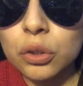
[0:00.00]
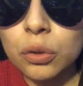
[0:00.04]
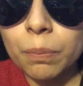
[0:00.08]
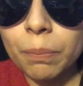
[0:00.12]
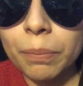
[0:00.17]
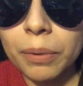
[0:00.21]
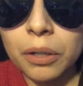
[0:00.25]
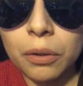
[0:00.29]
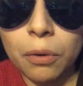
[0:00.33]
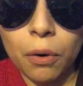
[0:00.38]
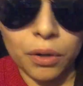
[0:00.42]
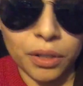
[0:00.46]

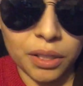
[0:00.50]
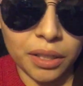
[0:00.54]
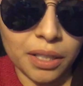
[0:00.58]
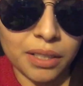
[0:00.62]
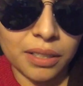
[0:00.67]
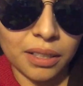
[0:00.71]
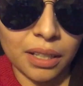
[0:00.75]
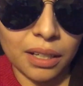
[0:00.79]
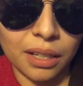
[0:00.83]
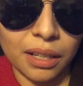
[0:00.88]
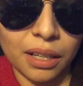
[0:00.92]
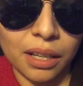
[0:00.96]
súper
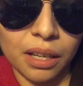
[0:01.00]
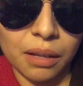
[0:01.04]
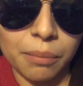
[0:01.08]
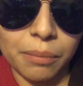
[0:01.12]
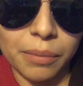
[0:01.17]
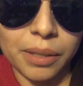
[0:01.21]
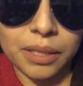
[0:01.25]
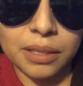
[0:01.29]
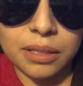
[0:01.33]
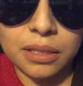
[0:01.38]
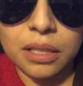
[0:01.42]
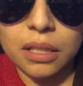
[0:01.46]
cortitas que nada
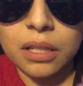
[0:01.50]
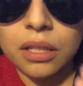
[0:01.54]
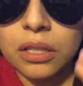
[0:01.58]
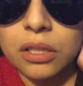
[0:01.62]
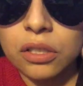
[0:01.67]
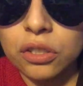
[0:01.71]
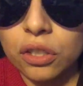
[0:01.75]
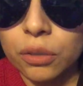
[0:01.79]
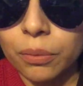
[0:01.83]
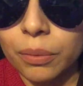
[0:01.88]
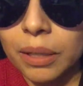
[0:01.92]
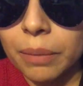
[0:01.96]
más
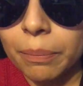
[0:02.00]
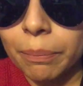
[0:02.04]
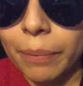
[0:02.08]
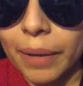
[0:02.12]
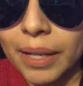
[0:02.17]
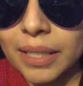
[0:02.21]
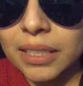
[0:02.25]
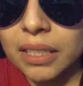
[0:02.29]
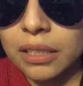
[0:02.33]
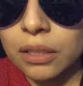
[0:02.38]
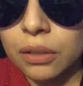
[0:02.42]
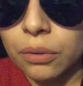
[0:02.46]

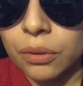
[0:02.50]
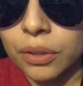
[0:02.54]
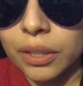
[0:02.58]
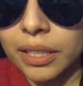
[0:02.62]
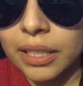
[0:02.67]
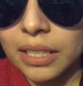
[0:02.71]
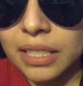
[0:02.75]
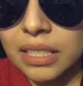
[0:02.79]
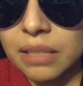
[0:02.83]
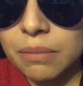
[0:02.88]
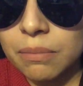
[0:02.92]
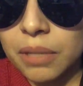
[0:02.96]
sobrepasen lo
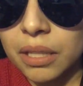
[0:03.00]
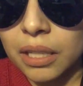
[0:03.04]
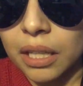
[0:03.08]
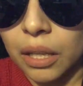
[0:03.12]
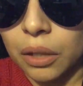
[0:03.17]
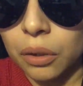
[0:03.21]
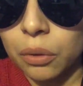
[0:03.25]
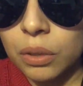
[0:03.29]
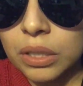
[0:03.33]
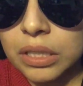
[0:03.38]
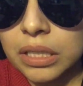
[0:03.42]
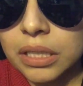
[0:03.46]
que es mi
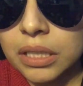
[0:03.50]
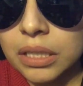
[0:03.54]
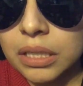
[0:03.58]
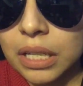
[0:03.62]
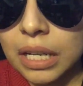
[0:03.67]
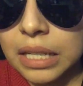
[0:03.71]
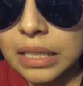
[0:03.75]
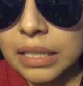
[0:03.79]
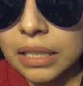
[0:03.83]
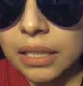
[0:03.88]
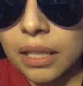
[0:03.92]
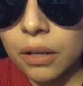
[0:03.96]
dedo,
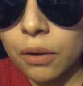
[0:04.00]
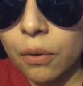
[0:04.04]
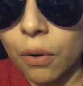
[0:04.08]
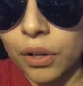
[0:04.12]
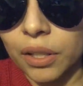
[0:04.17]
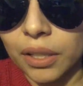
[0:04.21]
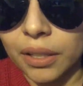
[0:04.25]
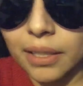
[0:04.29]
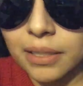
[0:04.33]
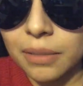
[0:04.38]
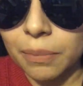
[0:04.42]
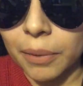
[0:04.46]
así, así de
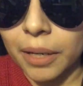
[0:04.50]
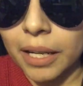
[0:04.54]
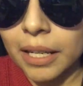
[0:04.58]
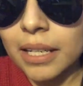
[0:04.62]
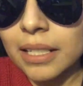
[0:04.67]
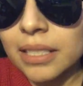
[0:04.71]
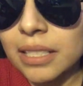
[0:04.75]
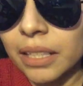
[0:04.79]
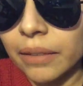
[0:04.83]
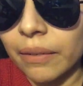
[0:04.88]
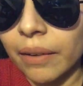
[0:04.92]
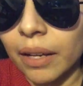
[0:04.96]
cortitas para
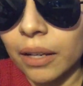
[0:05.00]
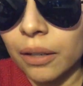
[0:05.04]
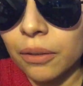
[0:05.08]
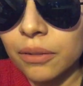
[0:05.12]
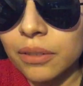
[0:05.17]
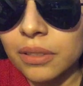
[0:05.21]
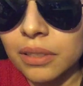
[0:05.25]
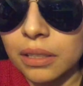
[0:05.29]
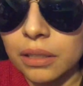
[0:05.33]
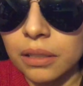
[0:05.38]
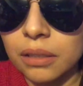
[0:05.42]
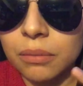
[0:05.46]
que se vean,
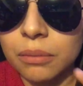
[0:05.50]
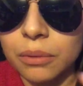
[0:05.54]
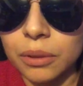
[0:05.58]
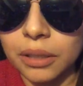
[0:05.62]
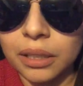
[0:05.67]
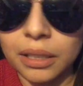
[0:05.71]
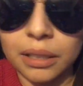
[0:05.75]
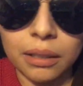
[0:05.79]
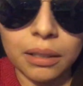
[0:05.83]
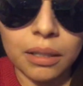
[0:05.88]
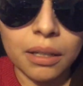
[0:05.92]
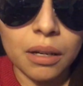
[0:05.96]
no sé,
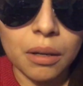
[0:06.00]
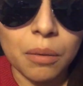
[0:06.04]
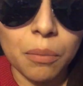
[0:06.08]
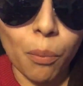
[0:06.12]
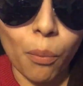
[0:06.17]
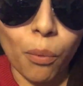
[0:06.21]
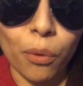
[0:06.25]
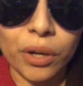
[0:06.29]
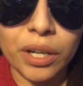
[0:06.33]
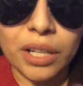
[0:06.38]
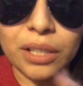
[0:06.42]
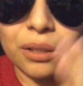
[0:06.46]
como que
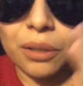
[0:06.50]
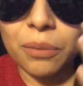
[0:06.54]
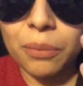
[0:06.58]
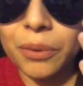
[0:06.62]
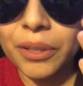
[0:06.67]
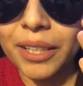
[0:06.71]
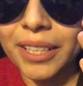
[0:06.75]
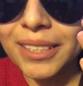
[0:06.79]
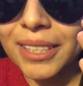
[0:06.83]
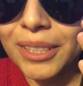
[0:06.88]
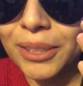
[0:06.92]
bonito, porque